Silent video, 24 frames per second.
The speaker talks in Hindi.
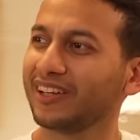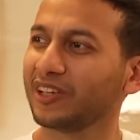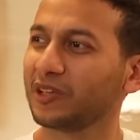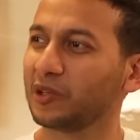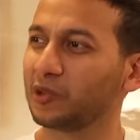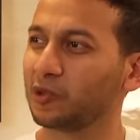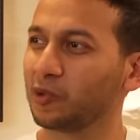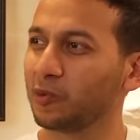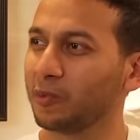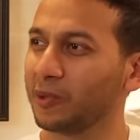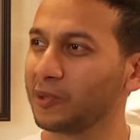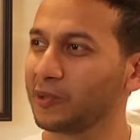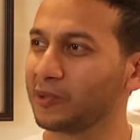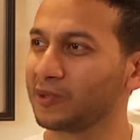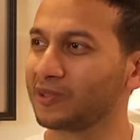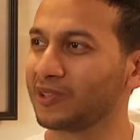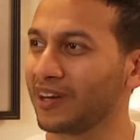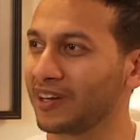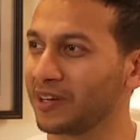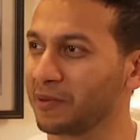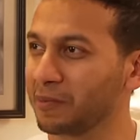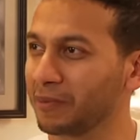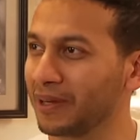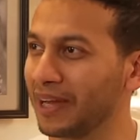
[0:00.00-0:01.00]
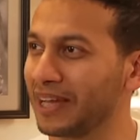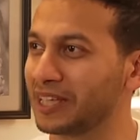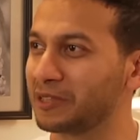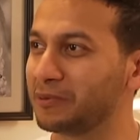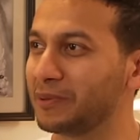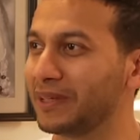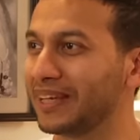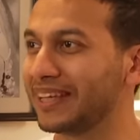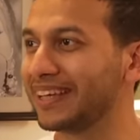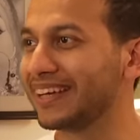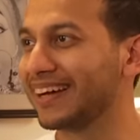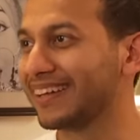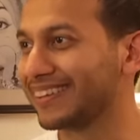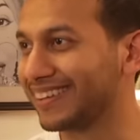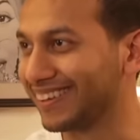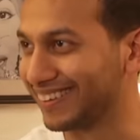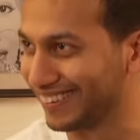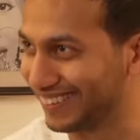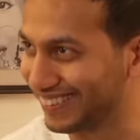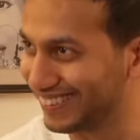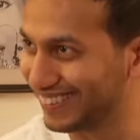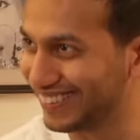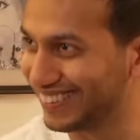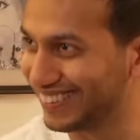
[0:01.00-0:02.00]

कि तुम्हें तो स्टार्टअप का एस भी नहीं आता था